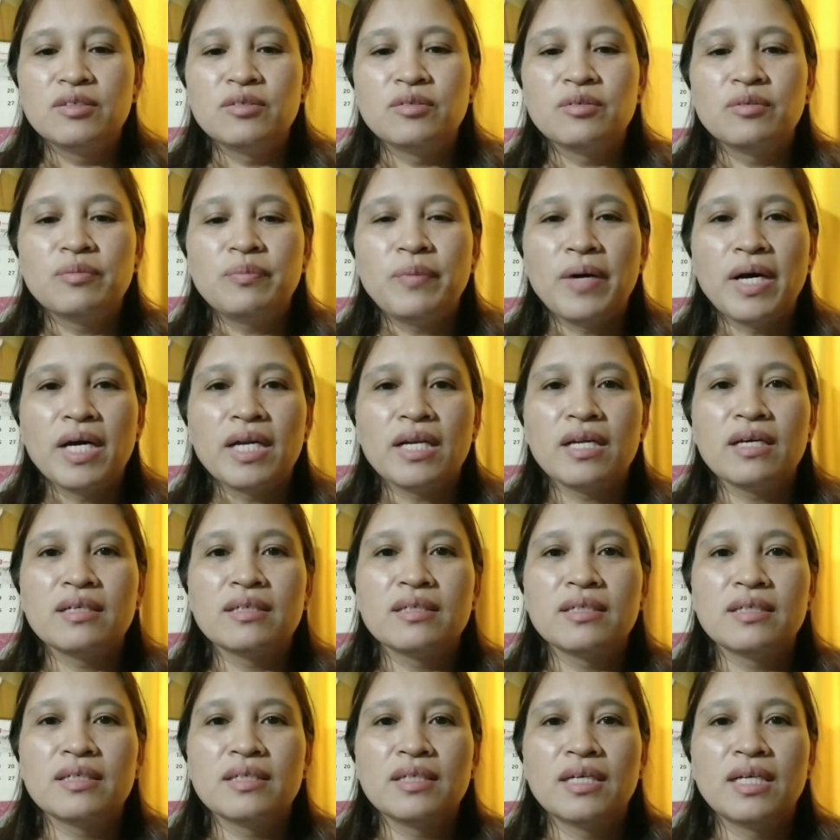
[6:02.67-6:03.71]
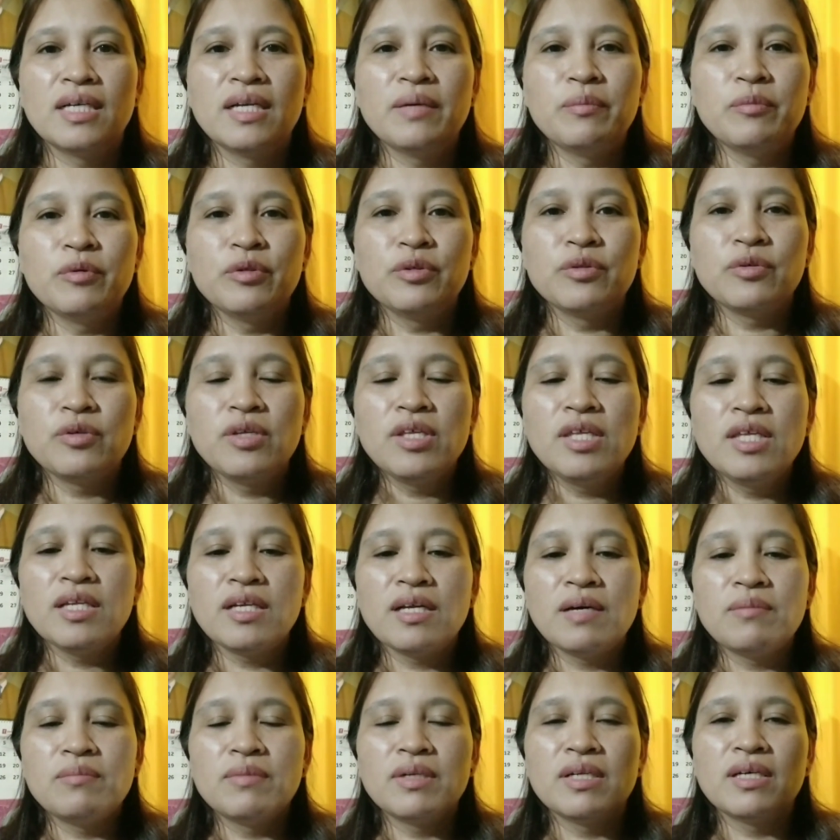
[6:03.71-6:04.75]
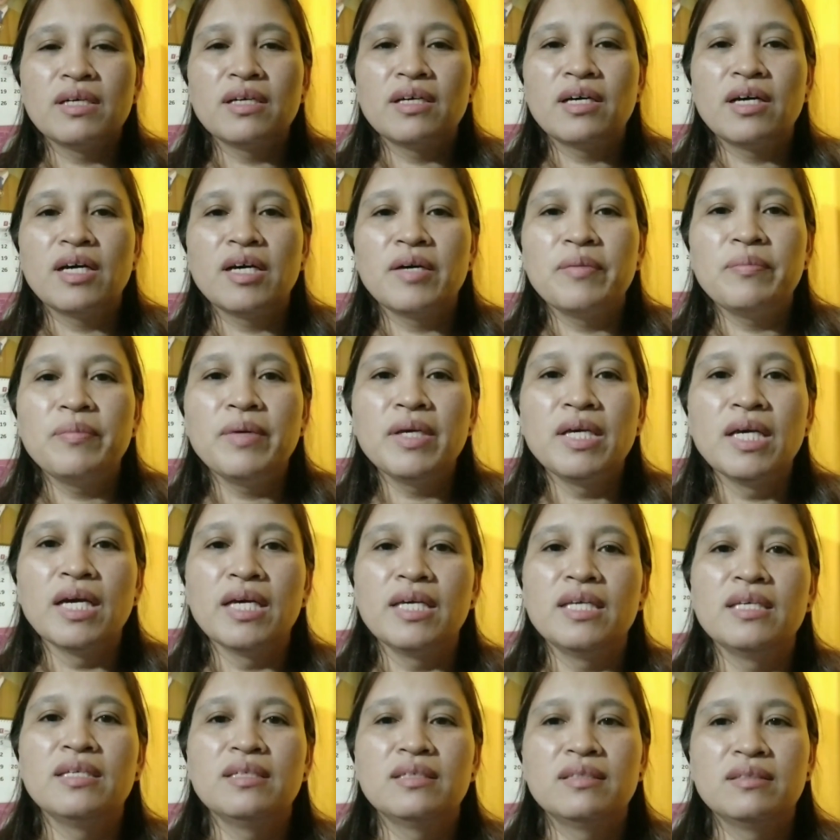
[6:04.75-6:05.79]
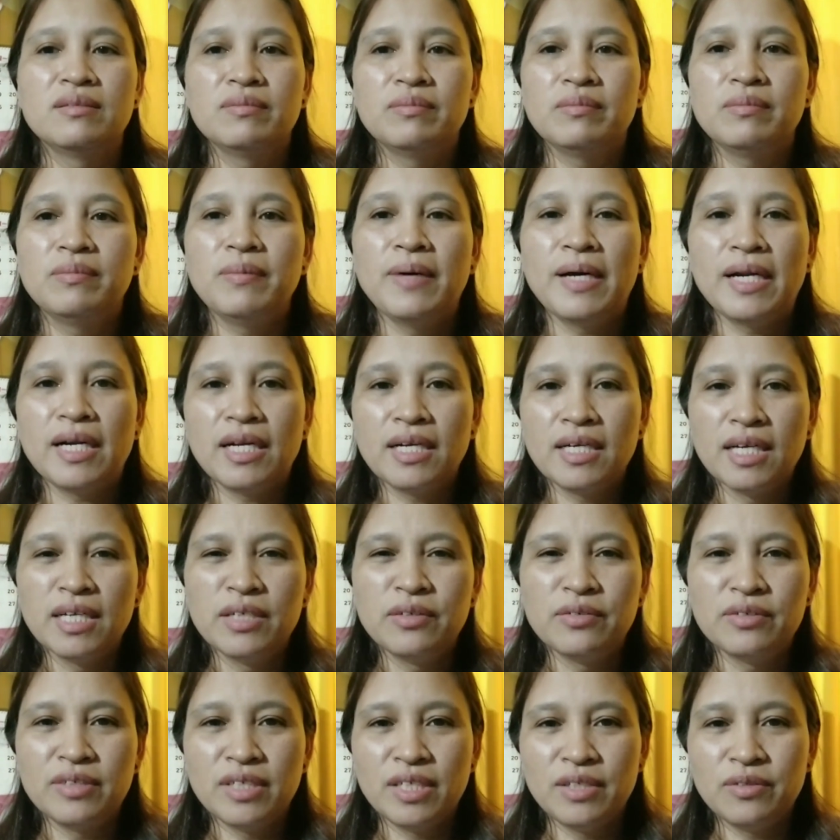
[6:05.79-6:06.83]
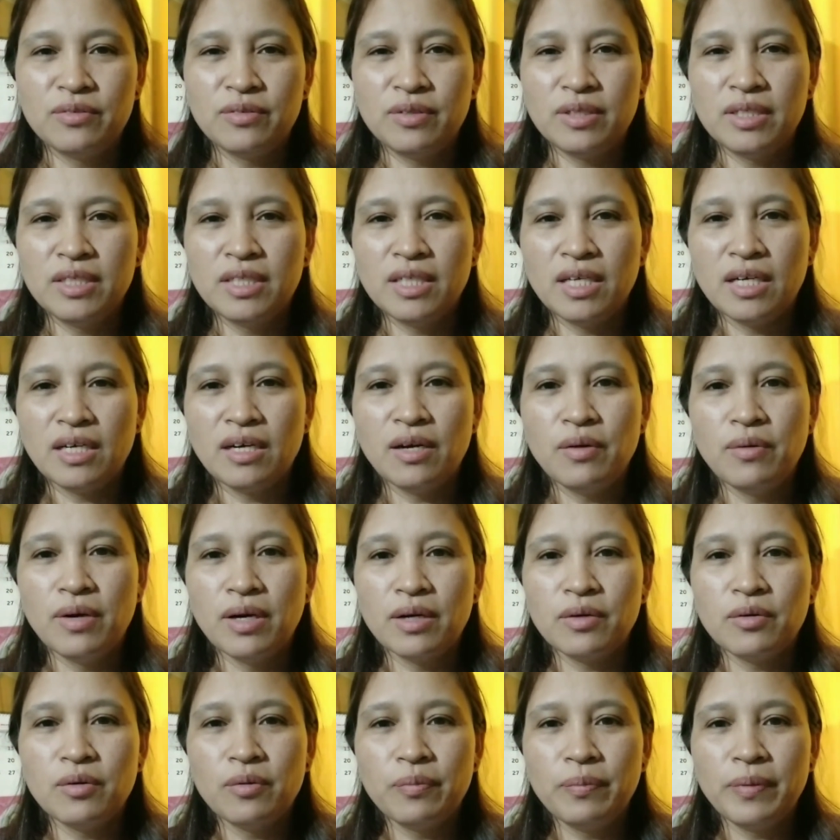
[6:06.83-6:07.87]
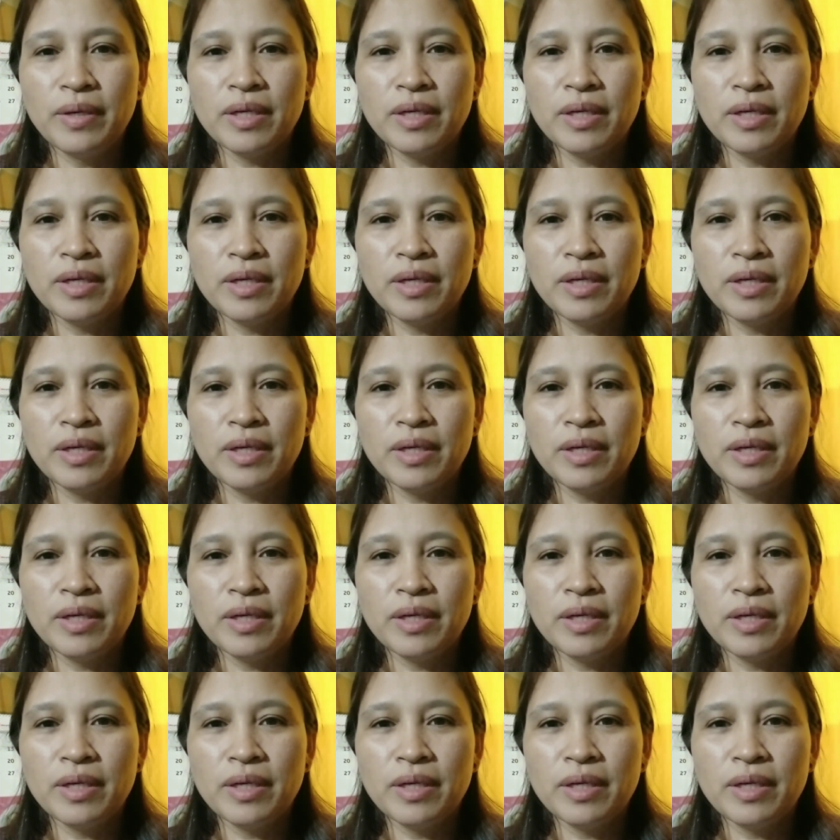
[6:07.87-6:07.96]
Yung parang alam mo yung hiram na bigay, parang ganun na yung ginagawa ko.